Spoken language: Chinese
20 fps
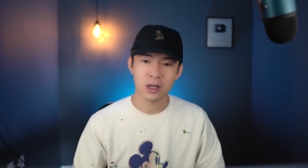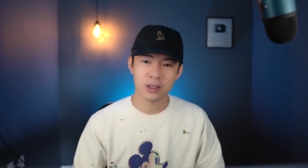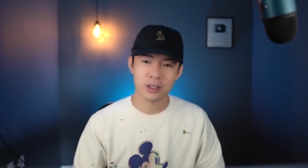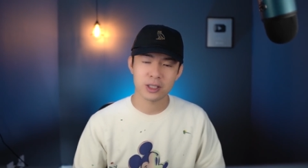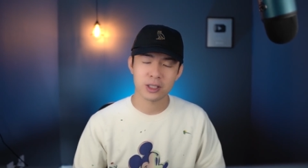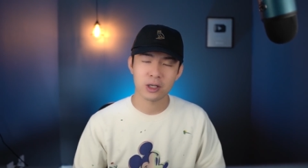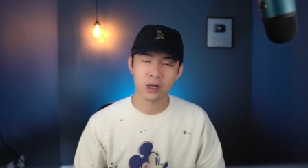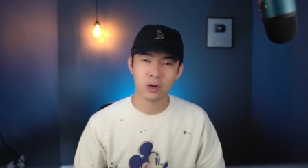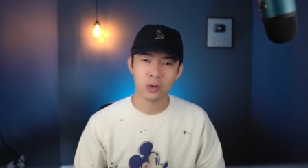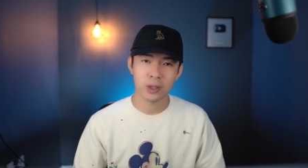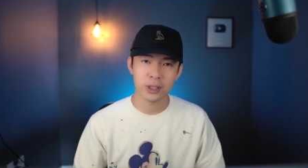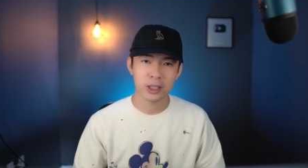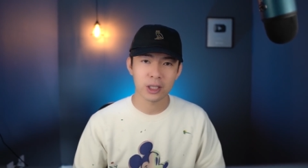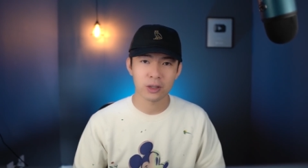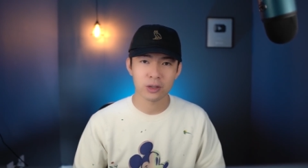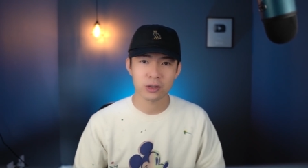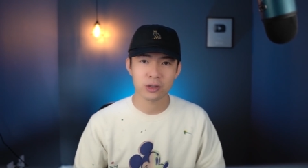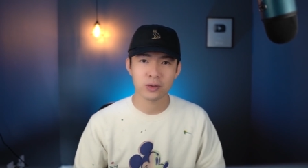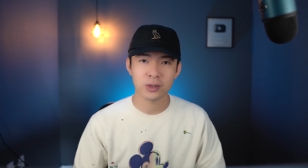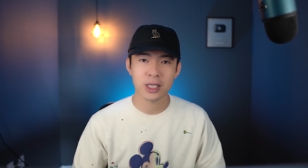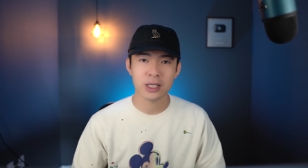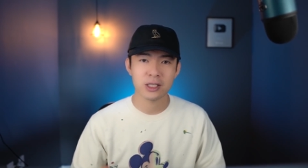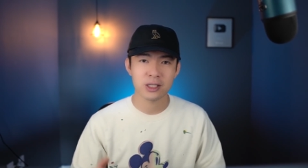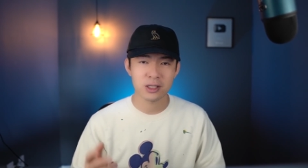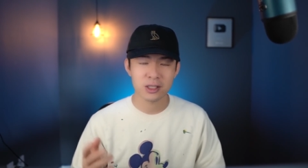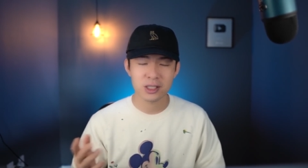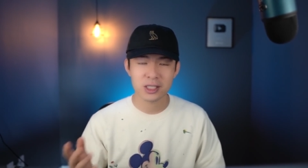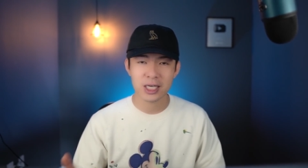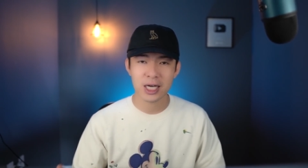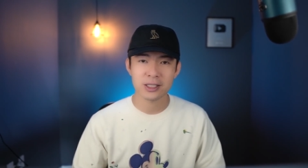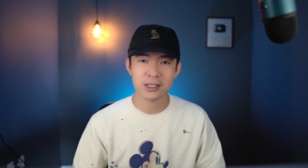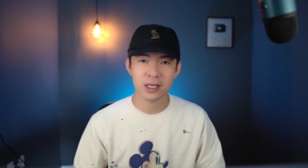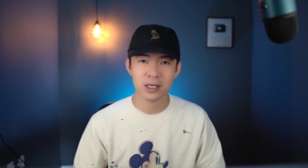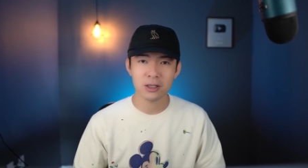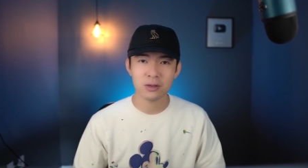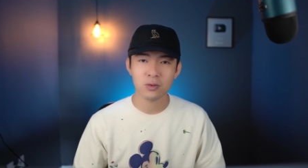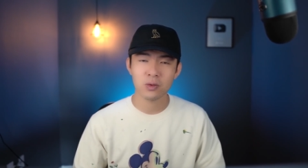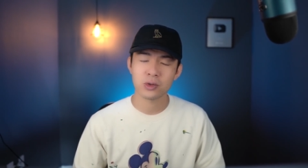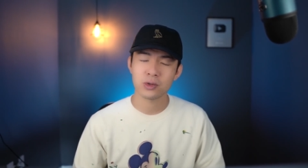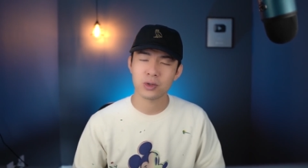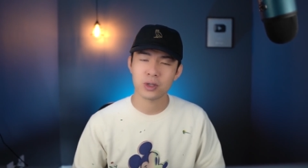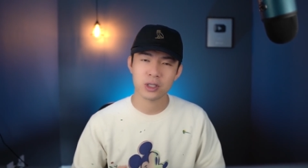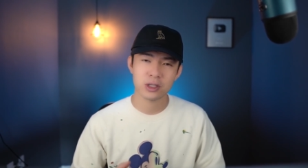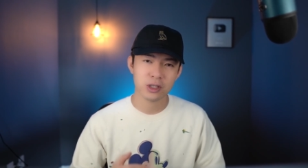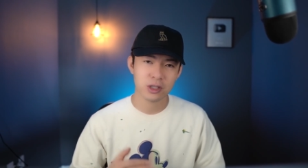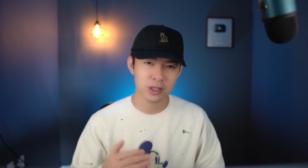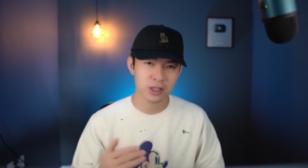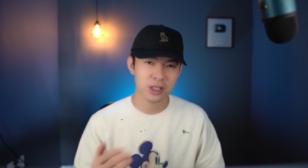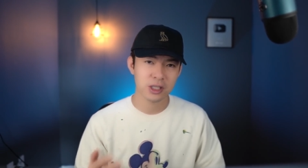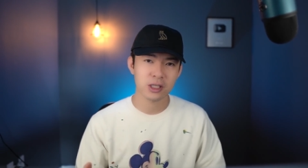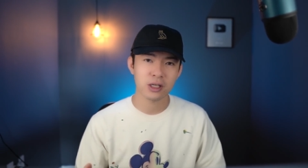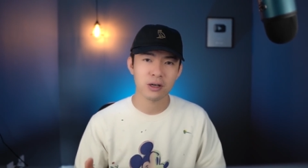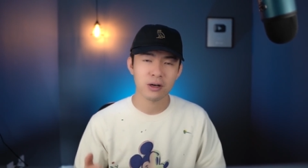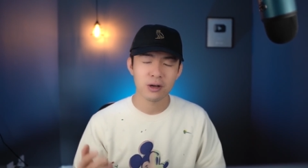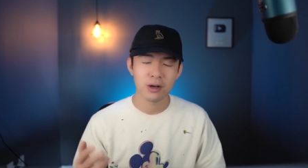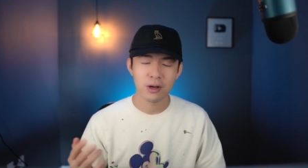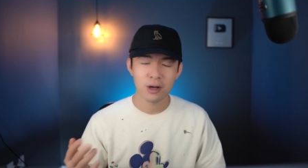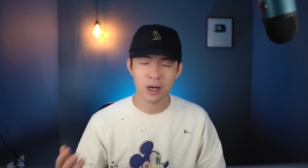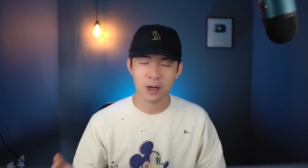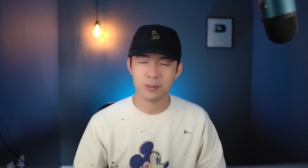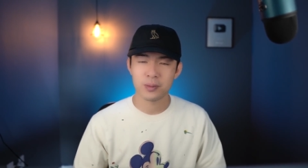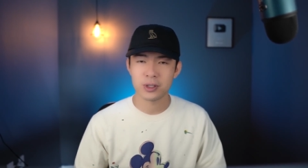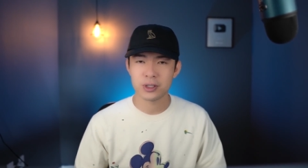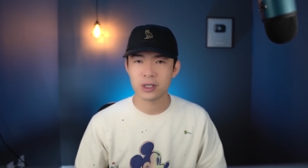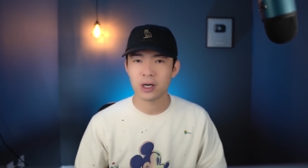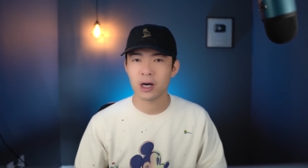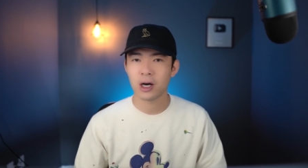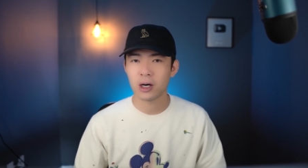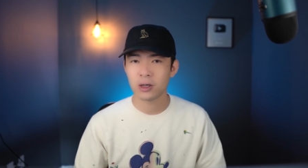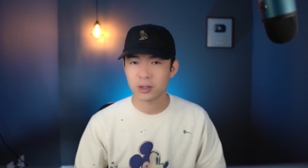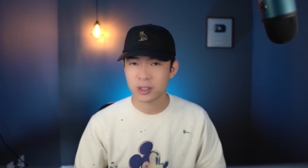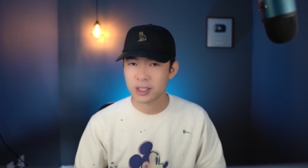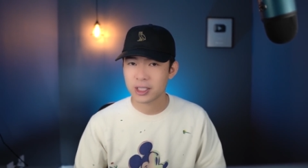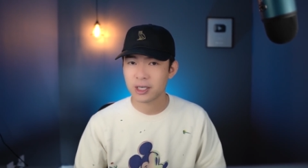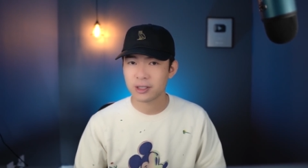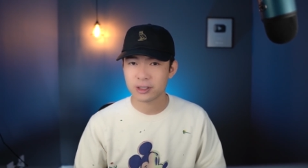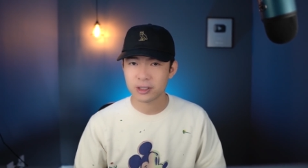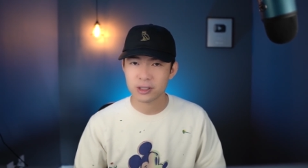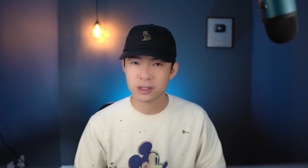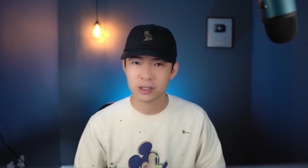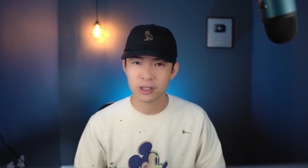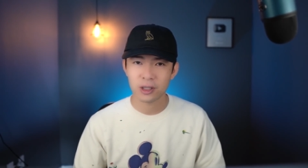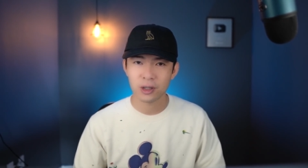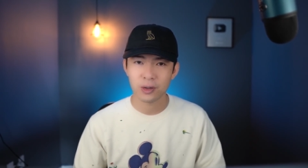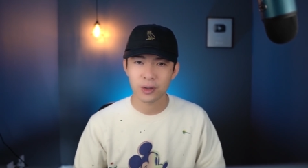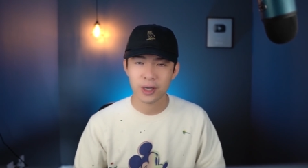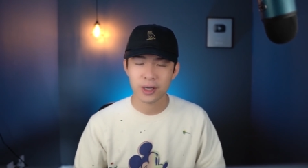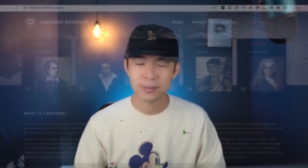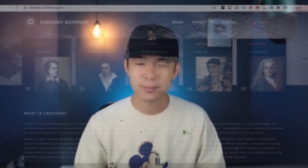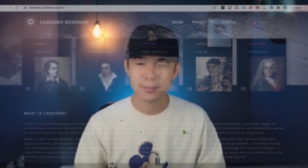这个回调的时候再进行加仓，我觉得这是一个啊比较好的这样一个策略。